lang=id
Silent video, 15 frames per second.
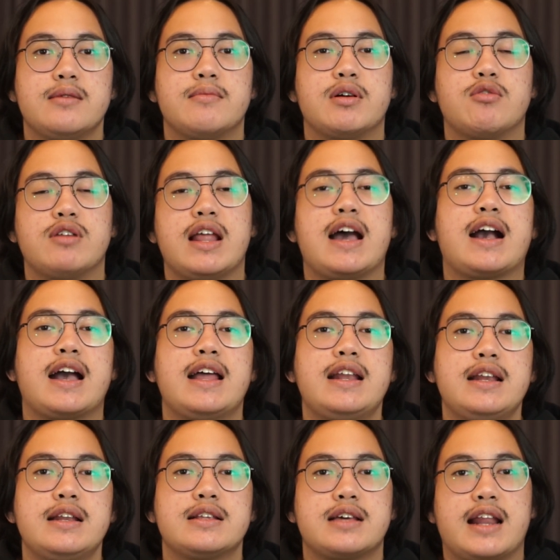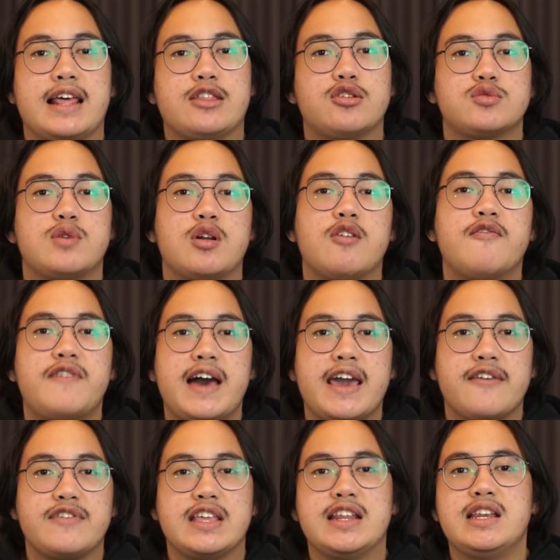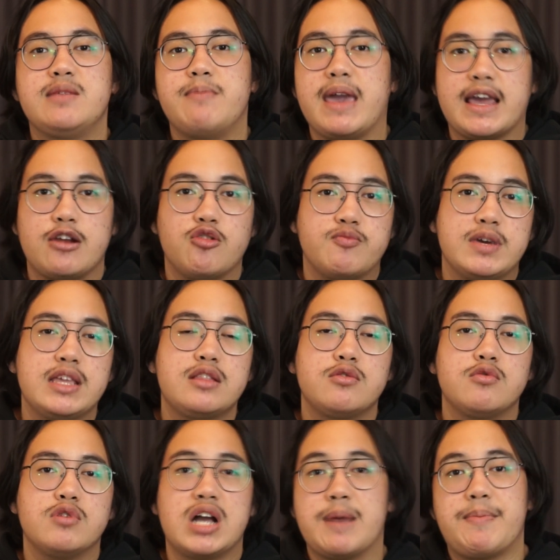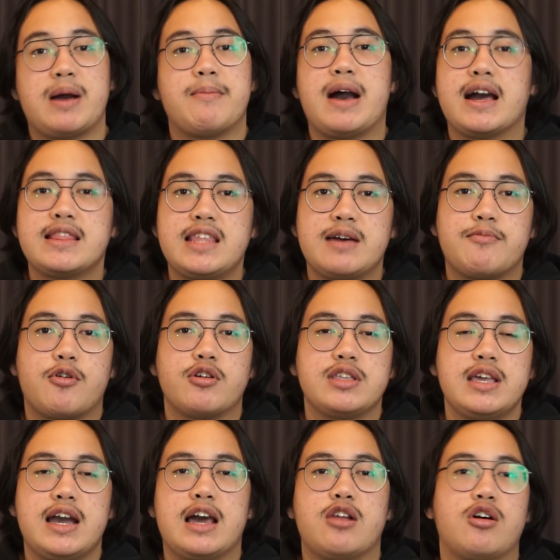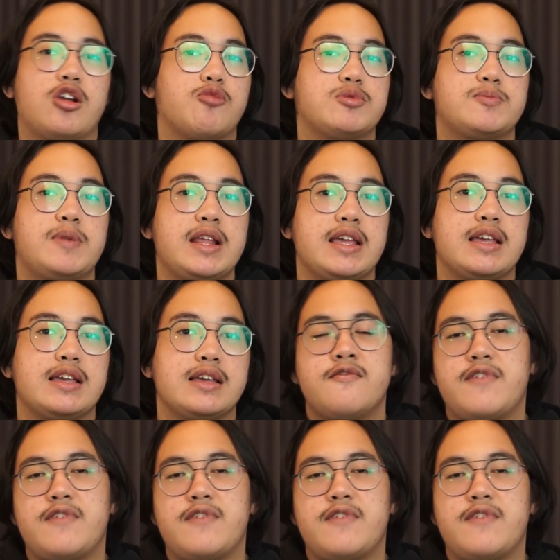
menggunakan Krytox 105 jadi di back loop gitu gampang banget dah pokoknya kalau ngelup spring